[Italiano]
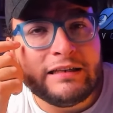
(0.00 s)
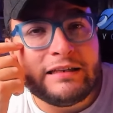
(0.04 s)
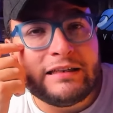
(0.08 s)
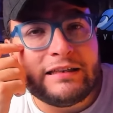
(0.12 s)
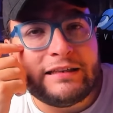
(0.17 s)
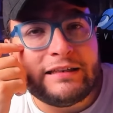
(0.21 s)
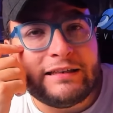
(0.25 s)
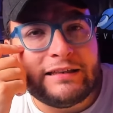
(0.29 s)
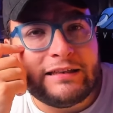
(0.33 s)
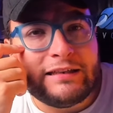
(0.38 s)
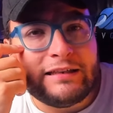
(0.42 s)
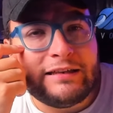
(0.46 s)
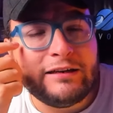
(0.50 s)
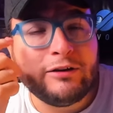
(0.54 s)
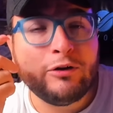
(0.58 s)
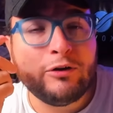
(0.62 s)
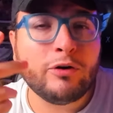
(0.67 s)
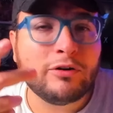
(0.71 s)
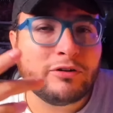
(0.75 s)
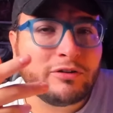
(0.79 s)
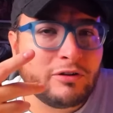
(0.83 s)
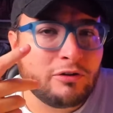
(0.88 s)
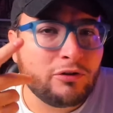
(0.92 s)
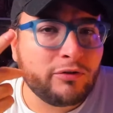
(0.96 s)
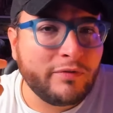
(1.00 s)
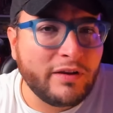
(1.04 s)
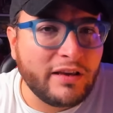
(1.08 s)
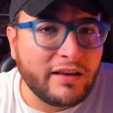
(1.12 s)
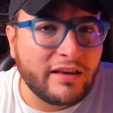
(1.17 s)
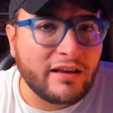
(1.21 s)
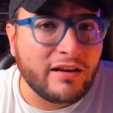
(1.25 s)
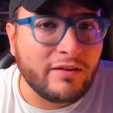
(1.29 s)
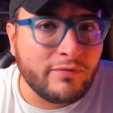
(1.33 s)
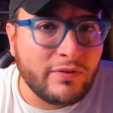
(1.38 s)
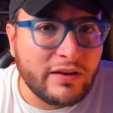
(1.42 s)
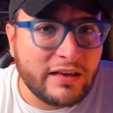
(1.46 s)
eh, ricordano
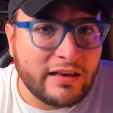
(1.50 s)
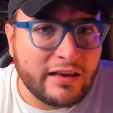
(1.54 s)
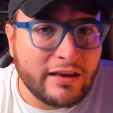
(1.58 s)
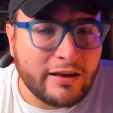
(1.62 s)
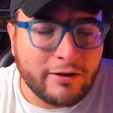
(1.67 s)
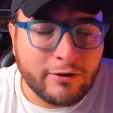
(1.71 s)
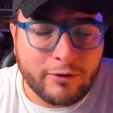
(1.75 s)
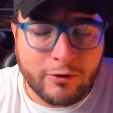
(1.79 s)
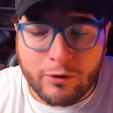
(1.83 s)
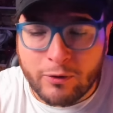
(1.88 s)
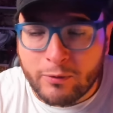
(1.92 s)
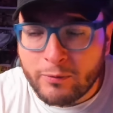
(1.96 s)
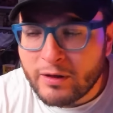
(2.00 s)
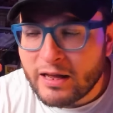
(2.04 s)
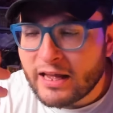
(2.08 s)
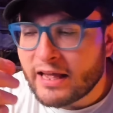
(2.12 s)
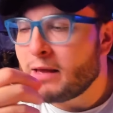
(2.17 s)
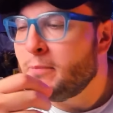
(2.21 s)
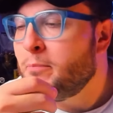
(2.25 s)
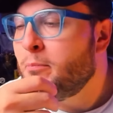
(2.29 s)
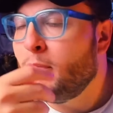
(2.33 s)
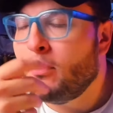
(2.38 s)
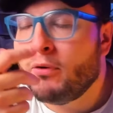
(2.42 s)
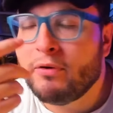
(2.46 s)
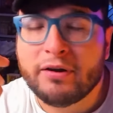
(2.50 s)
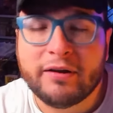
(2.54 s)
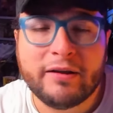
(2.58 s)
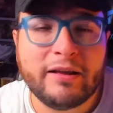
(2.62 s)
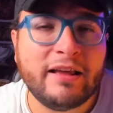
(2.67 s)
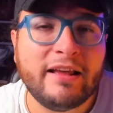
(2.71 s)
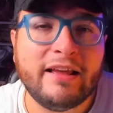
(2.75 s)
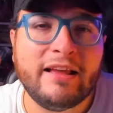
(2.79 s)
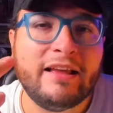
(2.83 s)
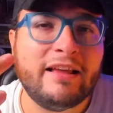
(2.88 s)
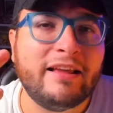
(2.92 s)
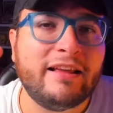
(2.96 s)
Vicky il vichingo, che poi
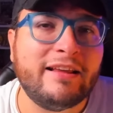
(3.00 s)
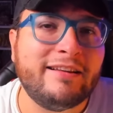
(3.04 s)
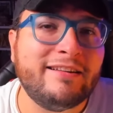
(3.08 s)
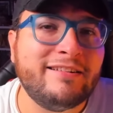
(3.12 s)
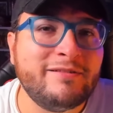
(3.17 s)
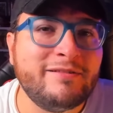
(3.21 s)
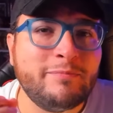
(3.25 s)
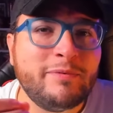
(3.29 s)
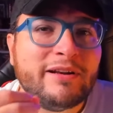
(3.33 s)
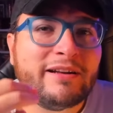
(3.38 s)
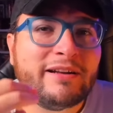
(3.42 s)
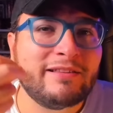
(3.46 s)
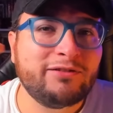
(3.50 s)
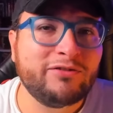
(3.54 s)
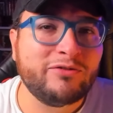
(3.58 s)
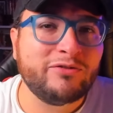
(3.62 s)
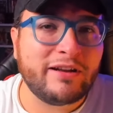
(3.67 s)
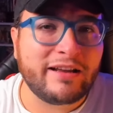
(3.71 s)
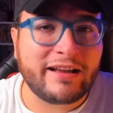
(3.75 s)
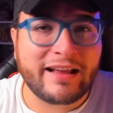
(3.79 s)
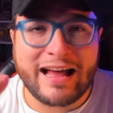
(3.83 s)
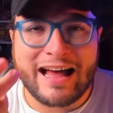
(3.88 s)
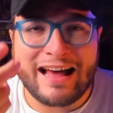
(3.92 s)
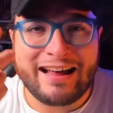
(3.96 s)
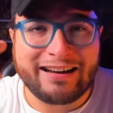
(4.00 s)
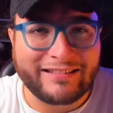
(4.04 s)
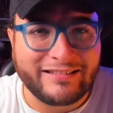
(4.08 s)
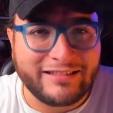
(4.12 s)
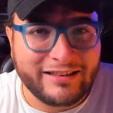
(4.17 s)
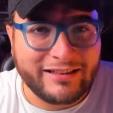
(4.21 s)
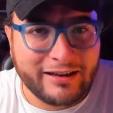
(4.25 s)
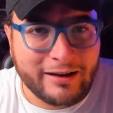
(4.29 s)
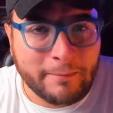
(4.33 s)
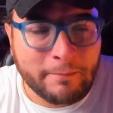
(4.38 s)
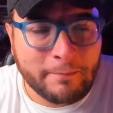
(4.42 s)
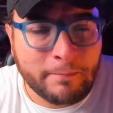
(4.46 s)
è l'ispirazione
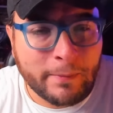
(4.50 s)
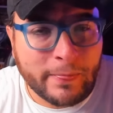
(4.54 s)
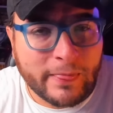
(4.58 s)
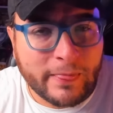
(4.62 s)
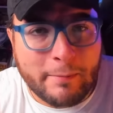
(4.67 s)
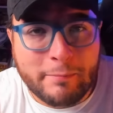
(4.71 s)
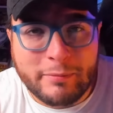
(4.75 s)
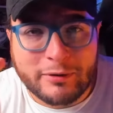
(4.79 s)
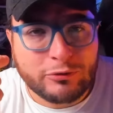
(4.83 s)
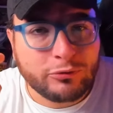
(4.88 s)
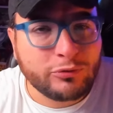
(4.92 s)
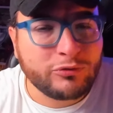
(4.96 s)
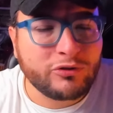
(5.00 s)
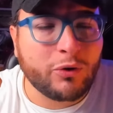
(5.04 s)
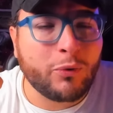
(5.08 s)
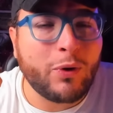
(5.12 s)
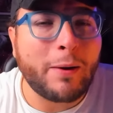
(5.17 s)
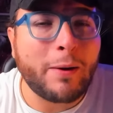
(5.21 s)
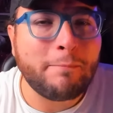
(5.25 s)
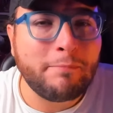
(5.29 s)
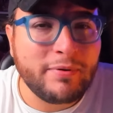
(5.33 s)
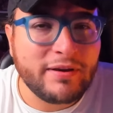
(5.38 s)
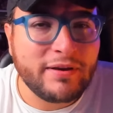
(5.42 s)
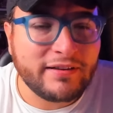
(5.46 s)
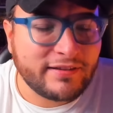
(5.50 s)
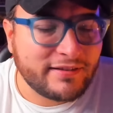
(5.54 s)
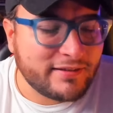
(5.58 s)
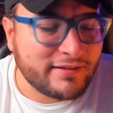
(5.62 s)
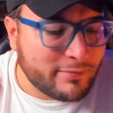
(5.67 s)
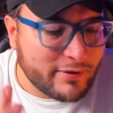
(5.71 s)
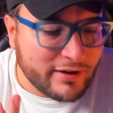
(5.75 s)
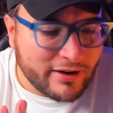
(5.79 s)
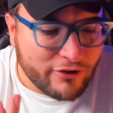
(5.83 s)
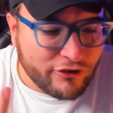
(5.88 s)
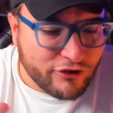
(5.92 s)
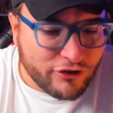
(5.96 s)
cardine per tutta One Piece,
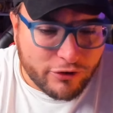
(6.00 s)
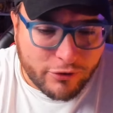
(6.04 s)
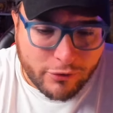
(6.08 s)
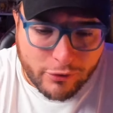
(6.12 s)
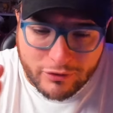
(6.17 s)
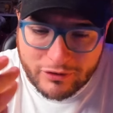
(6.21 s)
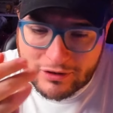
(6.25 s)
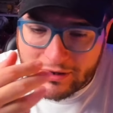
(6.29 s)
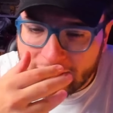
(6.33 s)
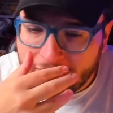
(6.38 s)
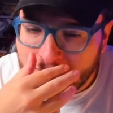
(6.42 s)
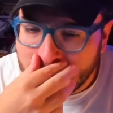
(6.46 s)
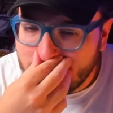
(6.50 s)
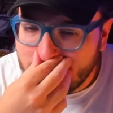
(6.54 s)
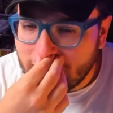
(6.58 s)
per Eciroda,